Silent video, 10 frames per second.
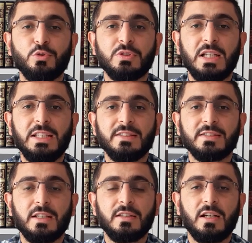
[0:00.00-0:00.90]
güzel
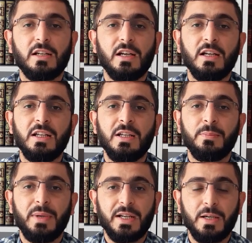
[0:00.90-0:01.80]
insanlarla
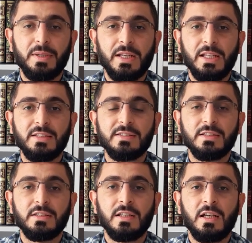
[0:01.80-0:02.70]
beraber
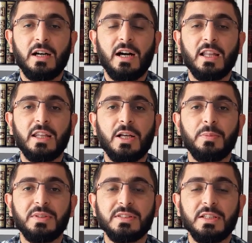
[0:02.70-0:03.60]
eylesin. Allah
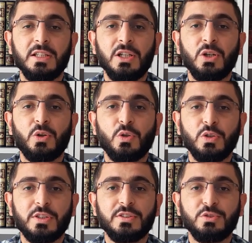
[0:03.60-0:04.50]
bizi
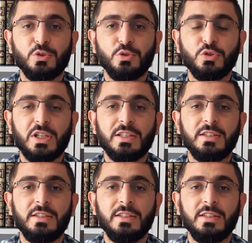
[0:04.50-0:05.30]
onların yolundan